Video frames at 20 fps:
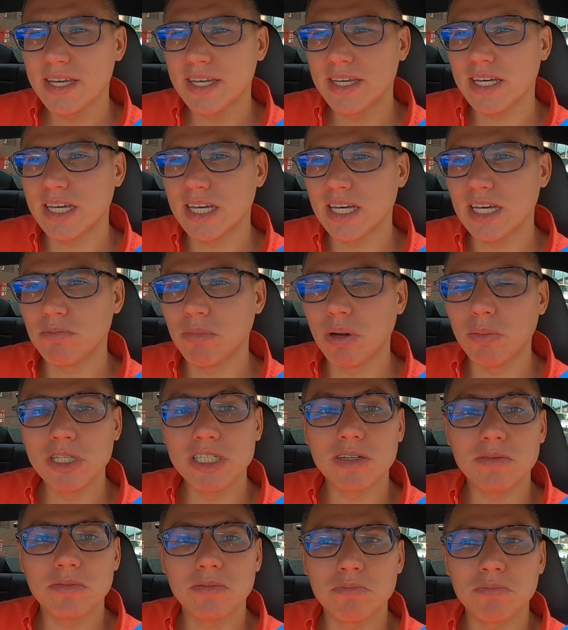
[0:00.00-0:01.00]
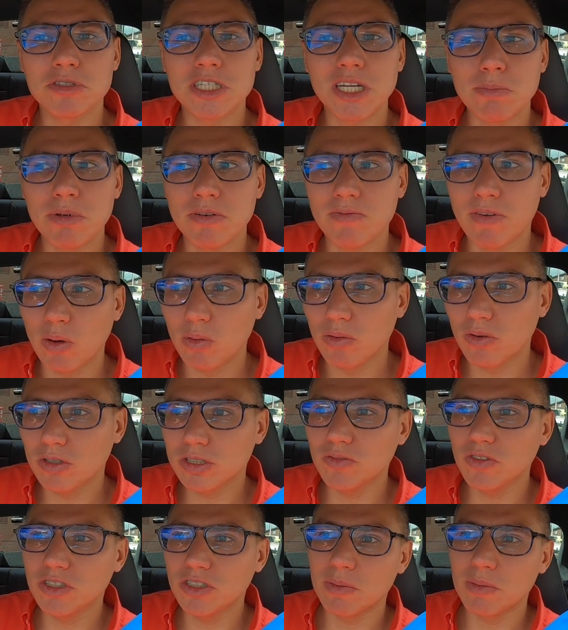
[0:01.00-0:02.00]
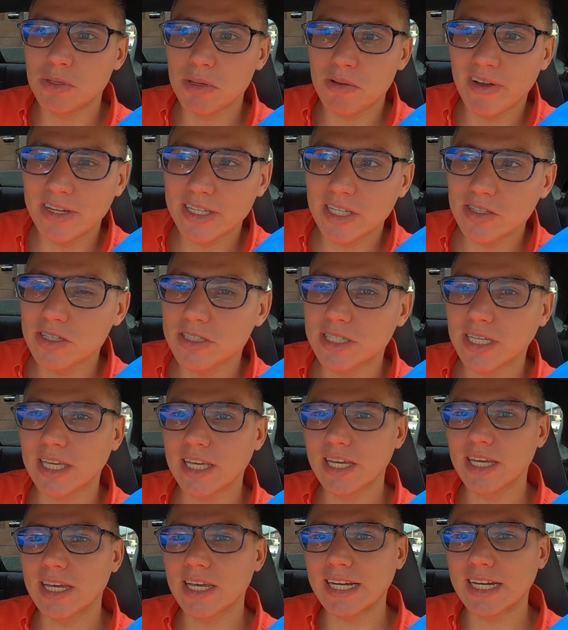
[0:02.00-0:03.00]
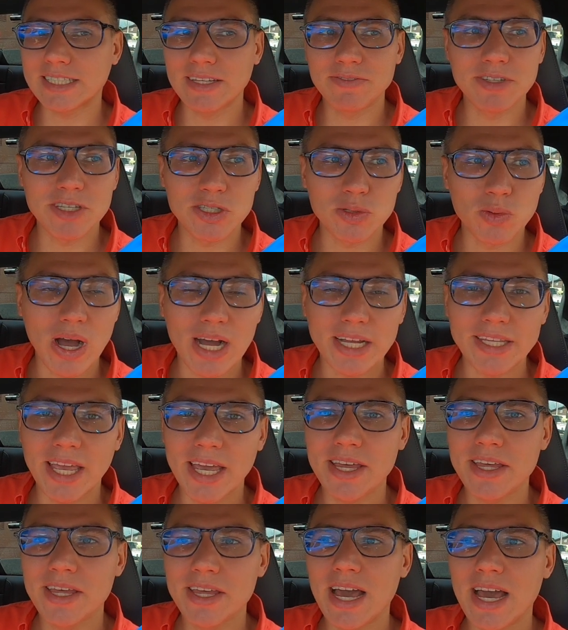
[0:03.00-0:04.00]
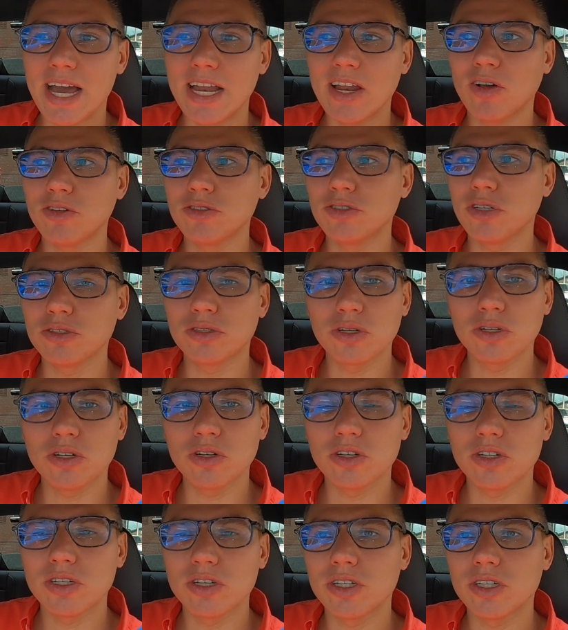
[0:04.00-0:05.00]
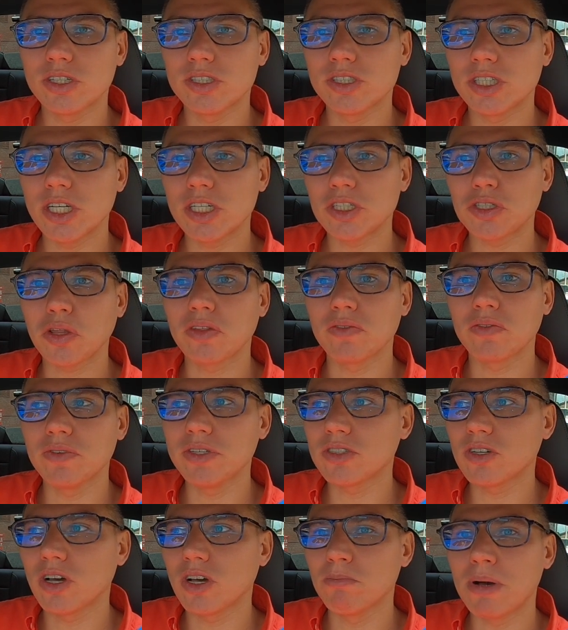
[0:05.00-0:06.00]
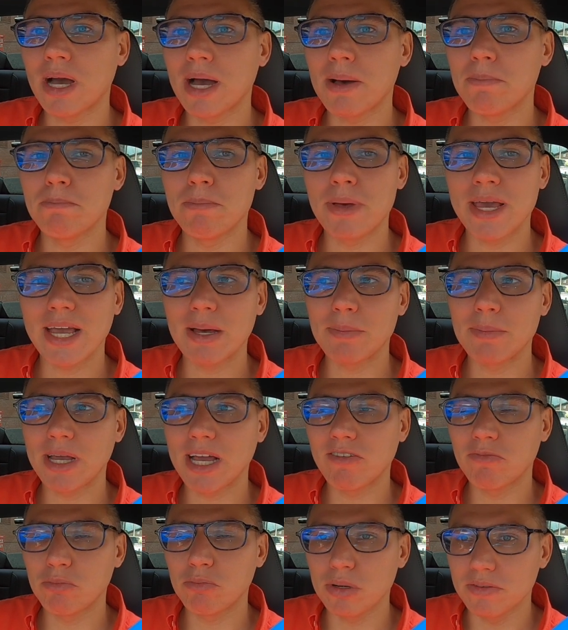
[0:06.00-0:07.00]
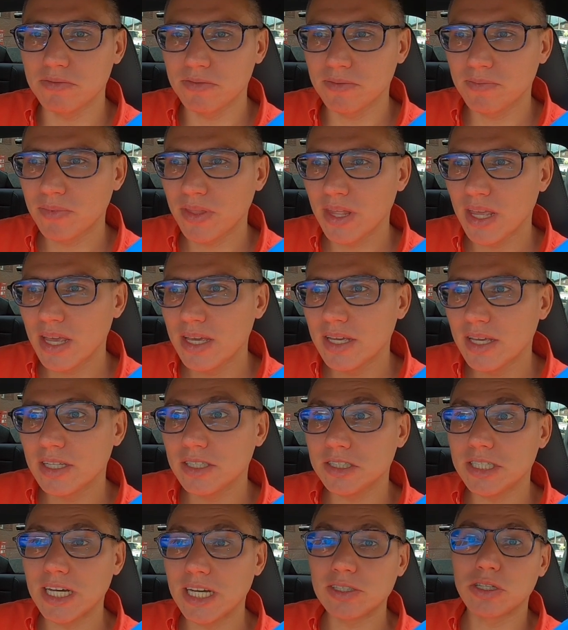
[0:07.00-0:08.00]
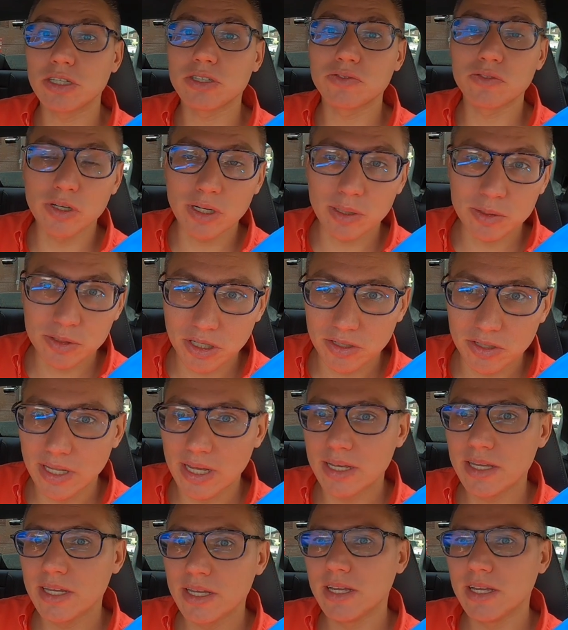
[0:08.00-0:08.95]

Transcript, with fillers: e, bo byś przebywał. Oczywiście przebywanie to jest takie aktywne słuchanie, ale chodzi o to, że środowisko ma mega, mega wpływ. Działa też w drugą stronę.